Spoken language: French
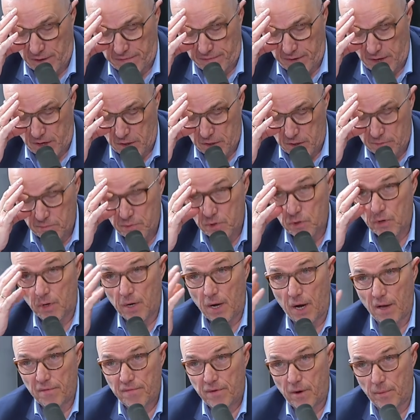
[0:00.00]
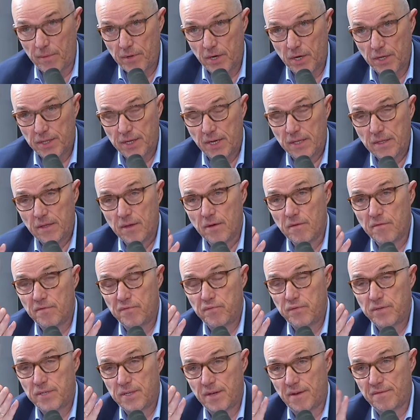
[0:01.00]
référendum sur la réforme des retraites.
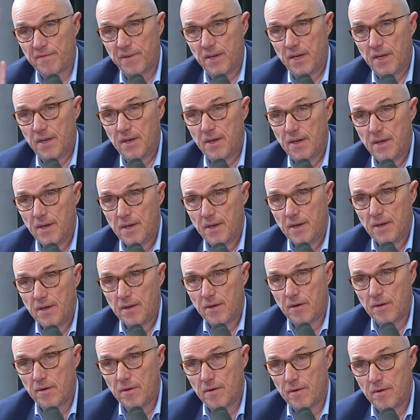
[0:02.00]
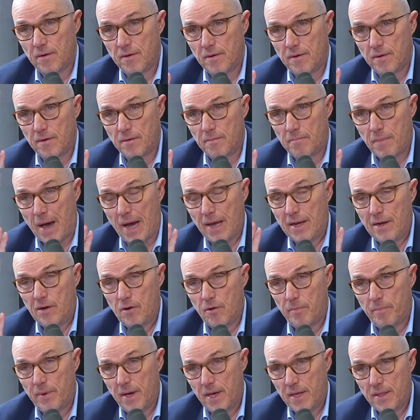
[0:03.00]
Vous savez que euh, Marine
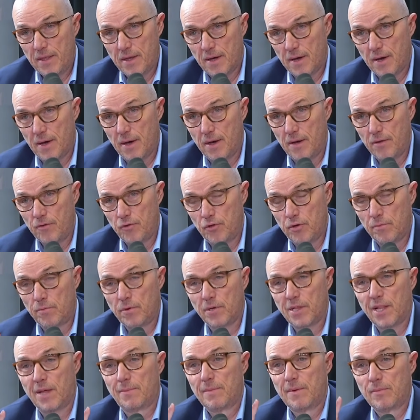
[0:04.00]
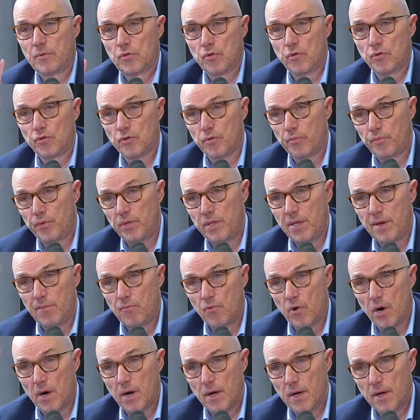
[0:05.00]
Le Pen demande la même chose depuis des
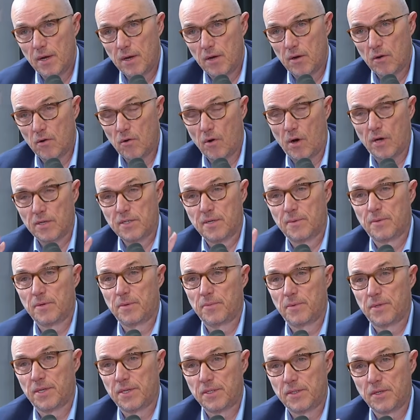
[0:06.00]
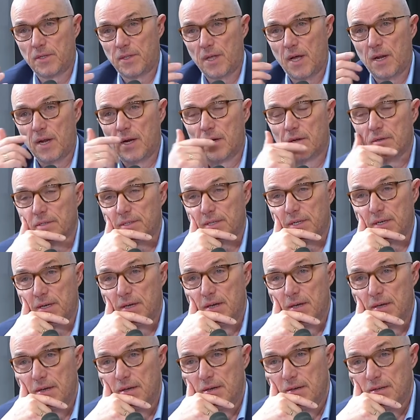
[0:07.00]
mois et que le Rassemblement national a lancé
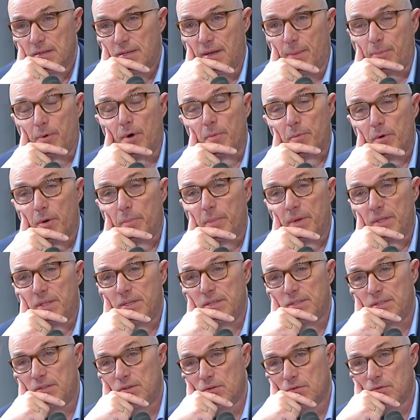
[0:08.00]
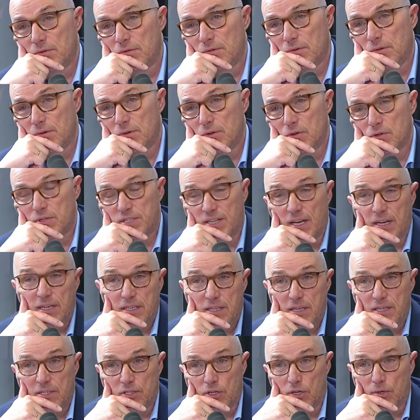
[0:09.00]
sa propre pétition le 5
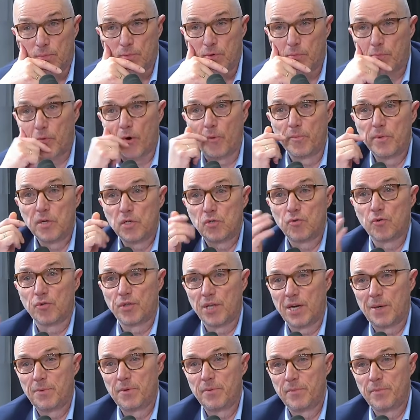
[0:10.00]
décembre, premier jour de la